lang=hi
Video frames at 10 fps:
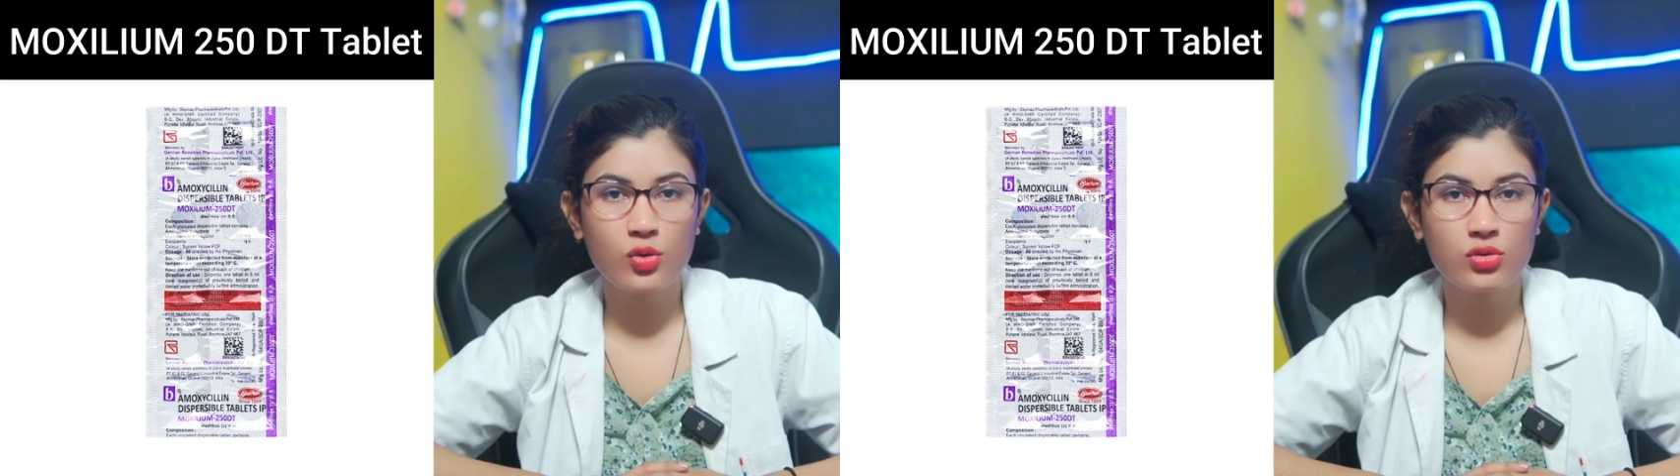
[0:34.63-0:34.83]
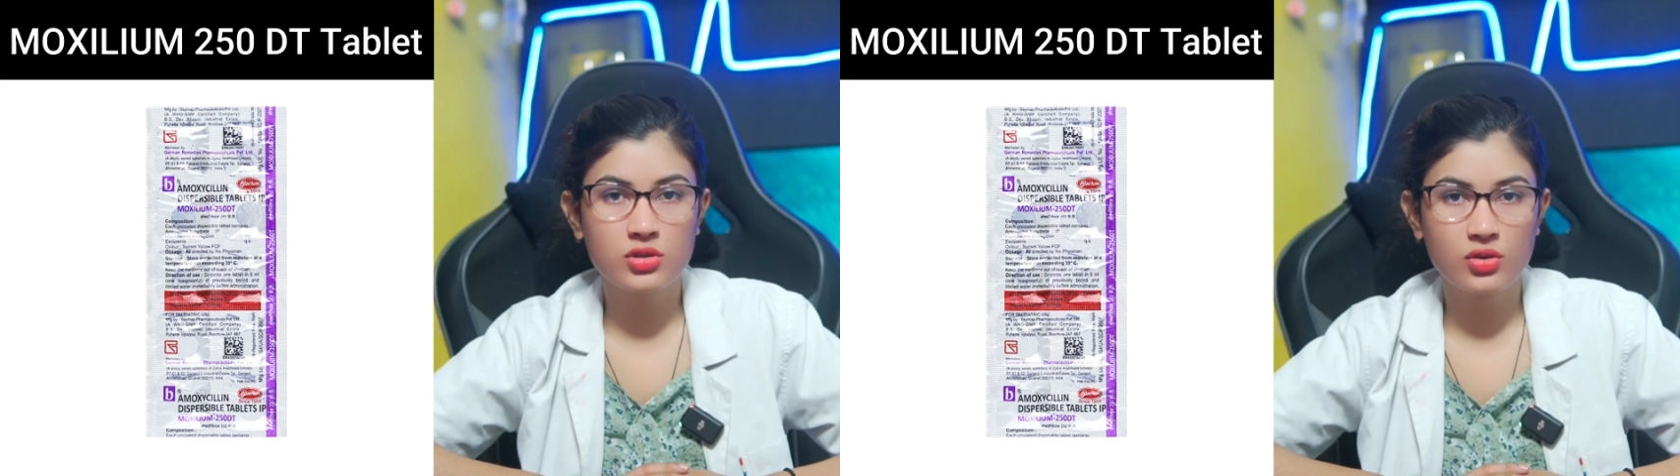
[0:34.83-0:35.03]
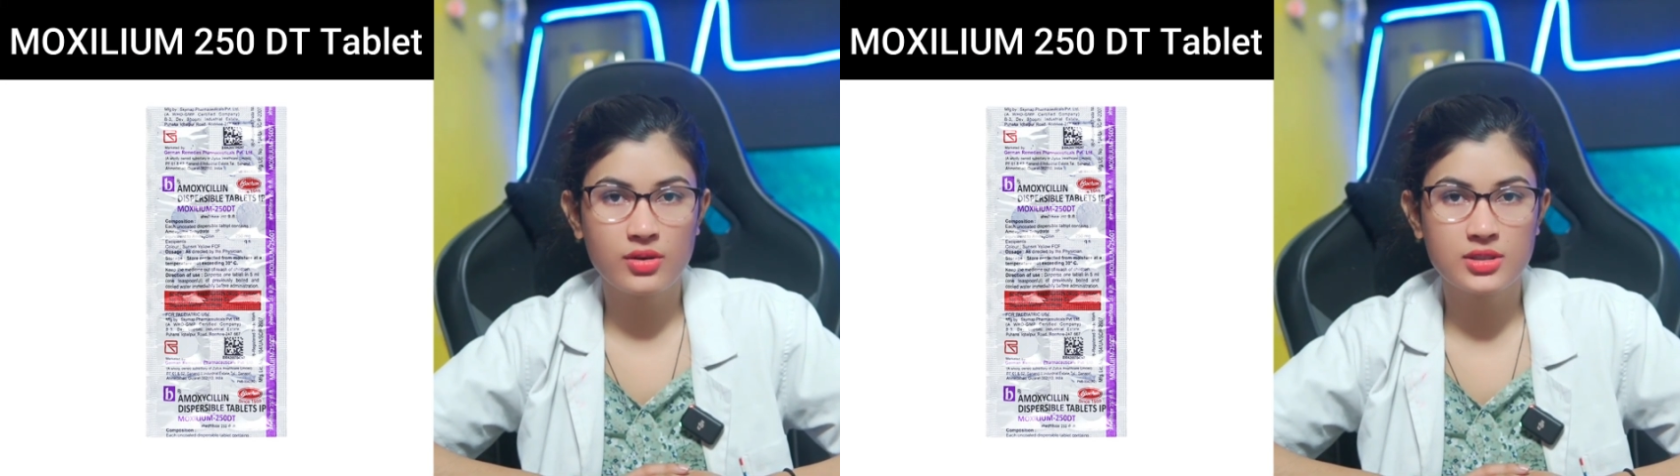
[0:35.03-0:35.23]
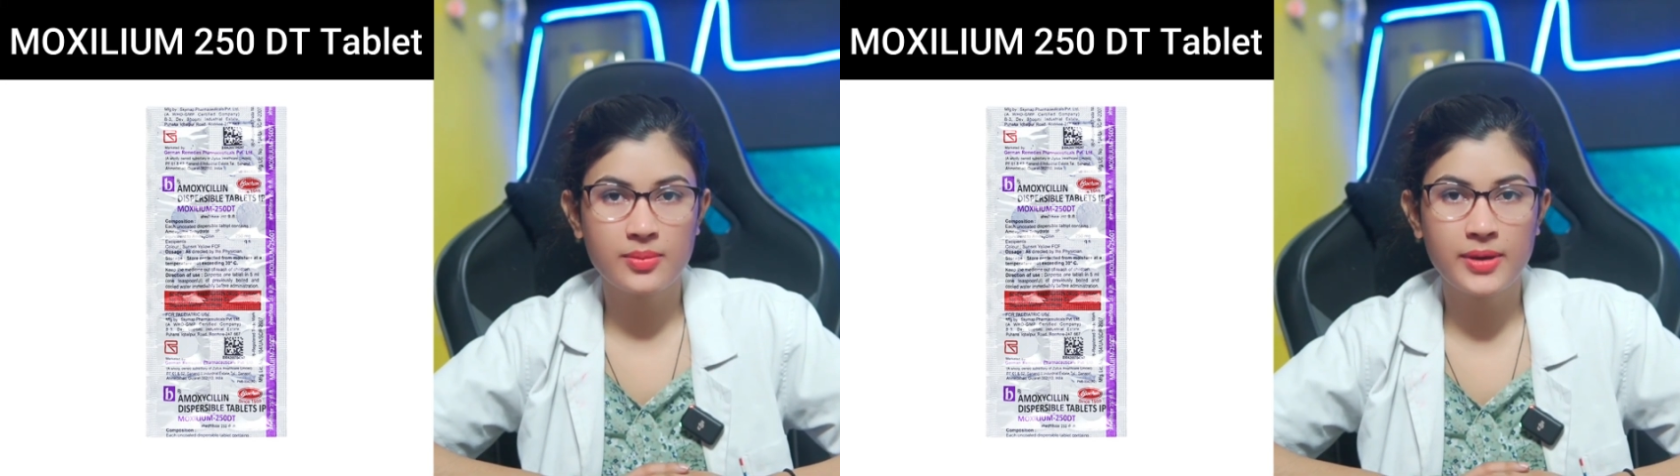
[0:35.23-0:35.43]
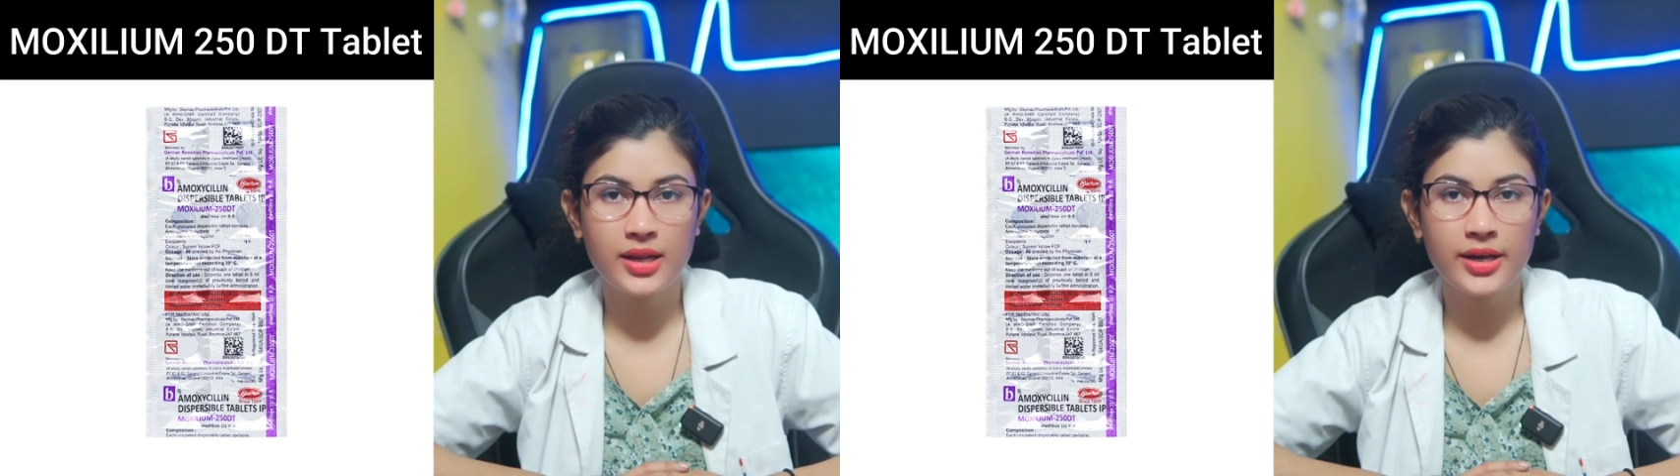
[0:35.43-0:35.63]
डोज और ड्यूरेशन
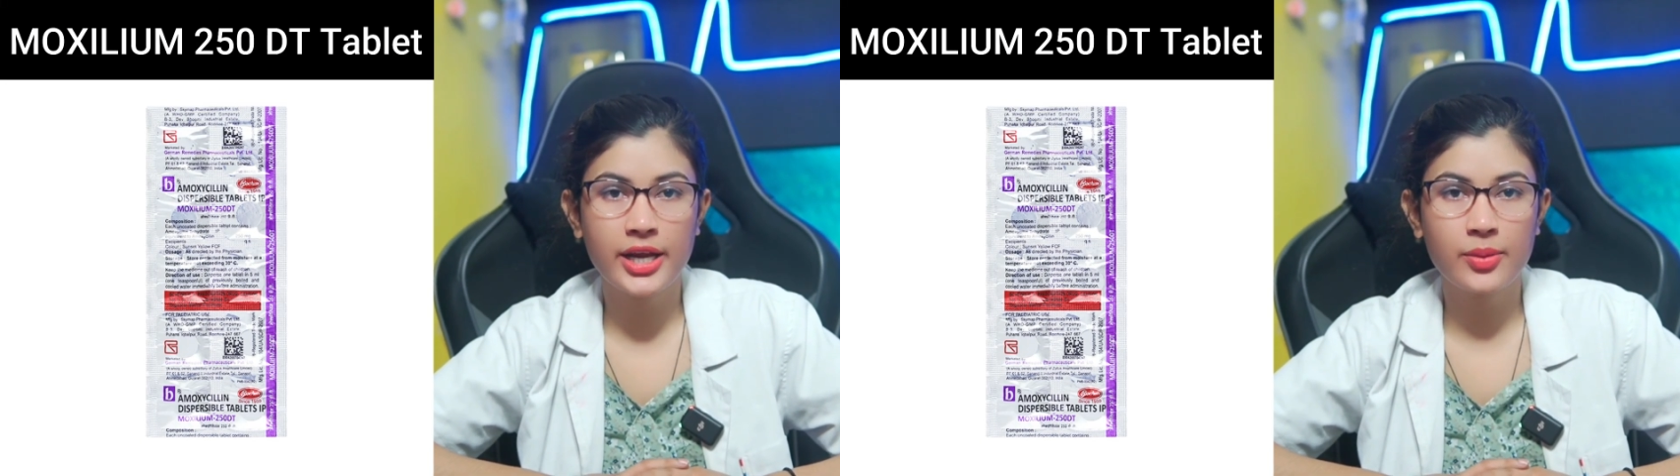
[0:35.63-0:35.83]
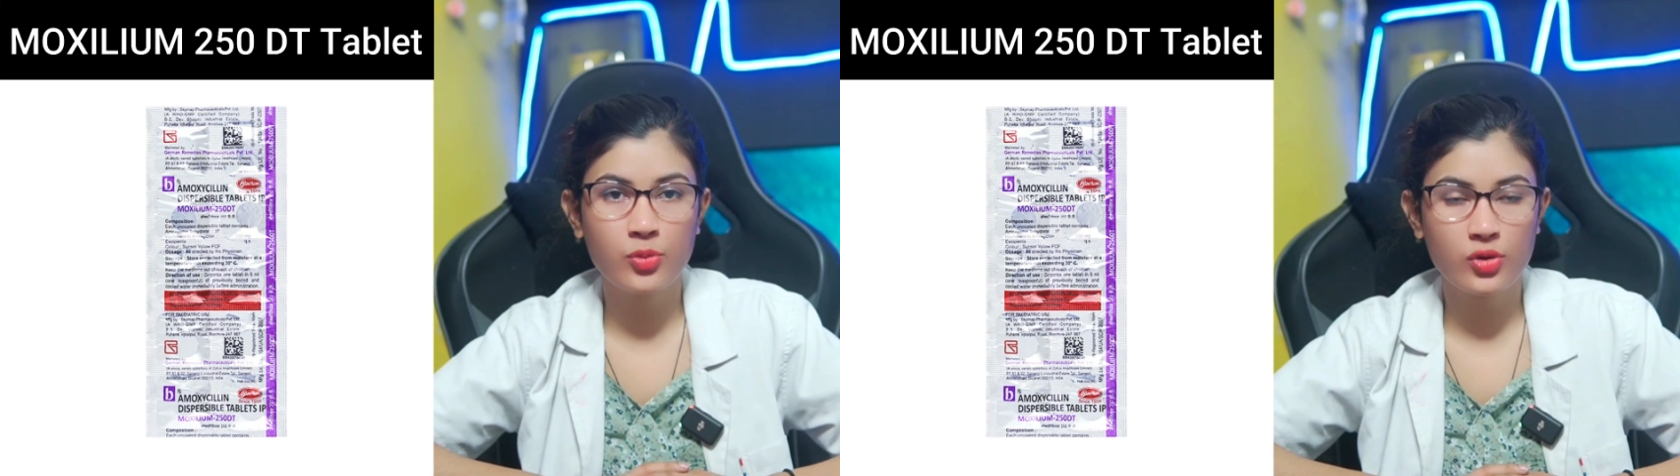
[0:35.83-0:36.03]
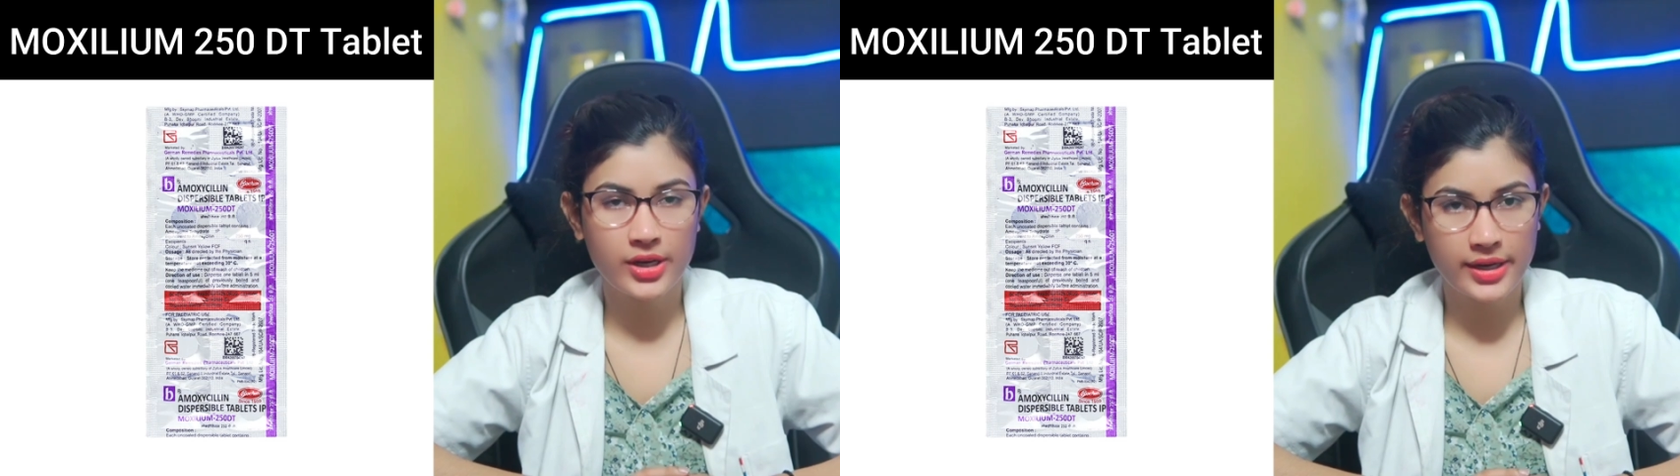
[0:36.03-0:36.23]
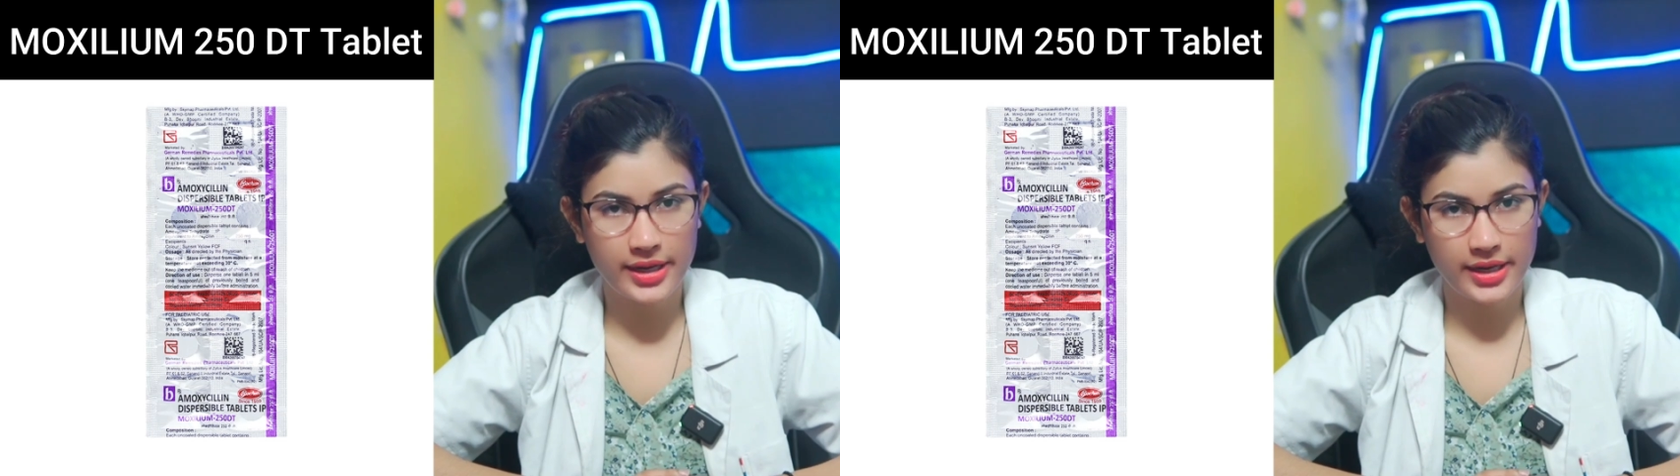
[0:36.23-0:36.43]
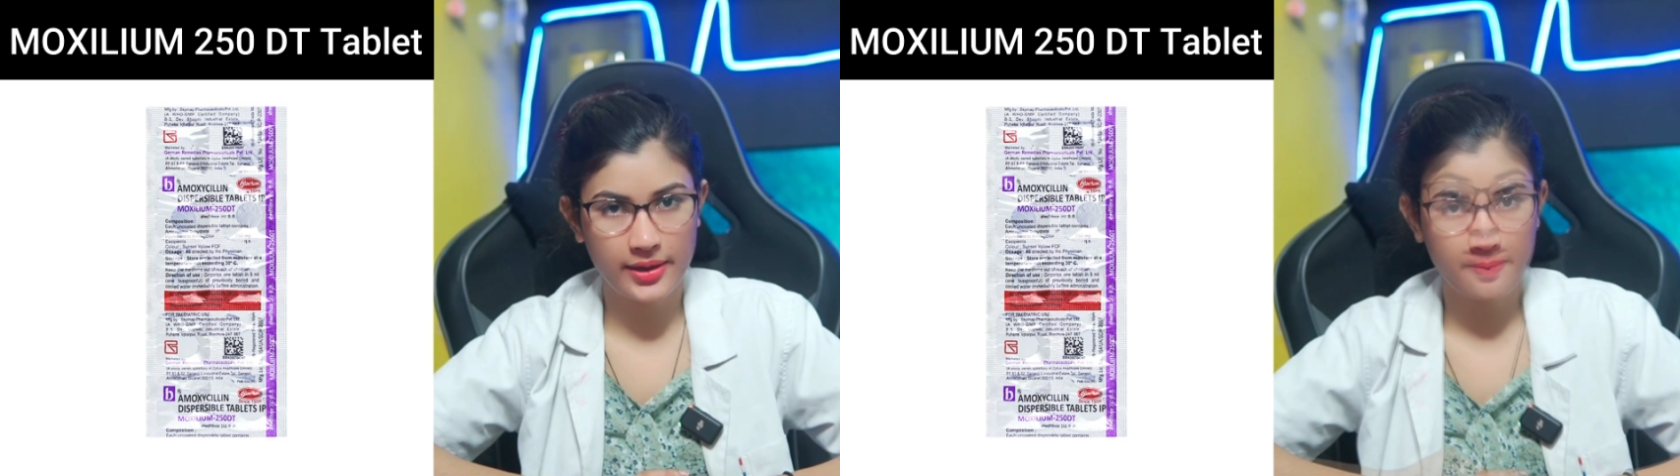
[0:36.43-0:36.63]
में लेना इम्पोर्टेंट है